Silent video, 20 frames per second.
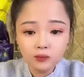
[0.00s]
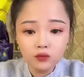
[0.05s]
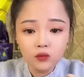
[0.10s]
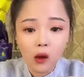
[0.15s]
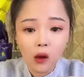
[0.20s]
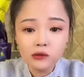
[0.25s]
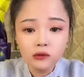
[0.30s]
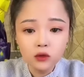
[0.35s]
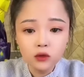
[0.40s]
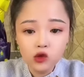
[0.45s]

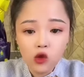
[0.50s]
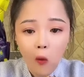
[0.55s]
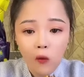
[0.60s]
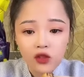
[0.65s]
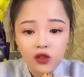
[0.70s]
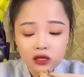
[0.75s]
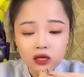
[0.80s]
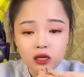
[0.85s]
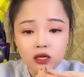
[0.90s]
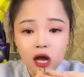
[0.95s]
嗯。
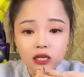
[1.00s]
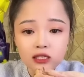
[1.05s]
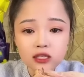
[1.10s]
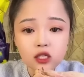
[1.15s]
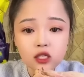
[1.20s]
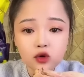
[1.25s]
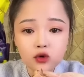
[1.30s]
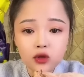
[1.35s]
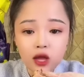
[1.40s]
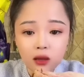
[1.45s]
咱个还是
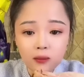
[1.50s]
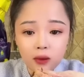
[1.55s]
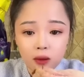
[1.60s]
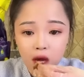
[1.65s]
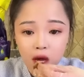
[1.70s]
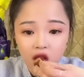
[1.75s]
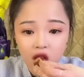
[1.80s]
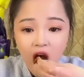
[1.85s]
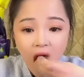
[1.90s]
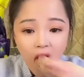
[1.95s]
自由点的品
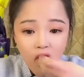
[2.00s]
牌的，